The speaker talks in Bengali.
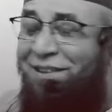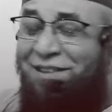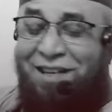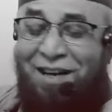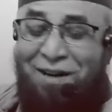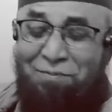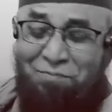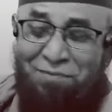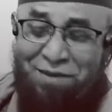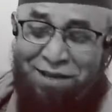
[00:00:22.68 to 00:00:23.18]

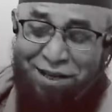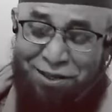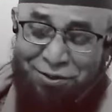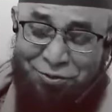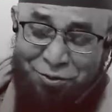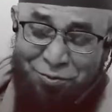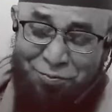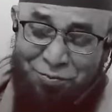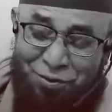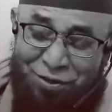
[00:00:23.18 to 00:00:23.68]
জামনে
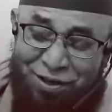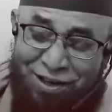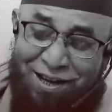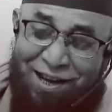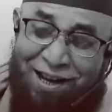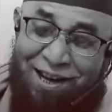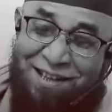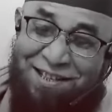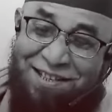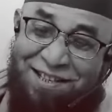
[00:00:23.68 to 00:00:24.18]
একটু
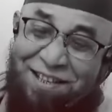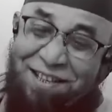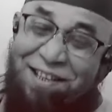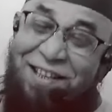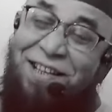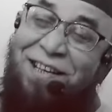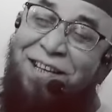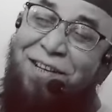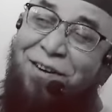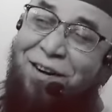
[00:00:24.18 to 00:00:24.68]
বইলা আসলে
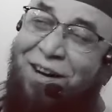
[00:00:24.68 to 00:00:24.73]
কি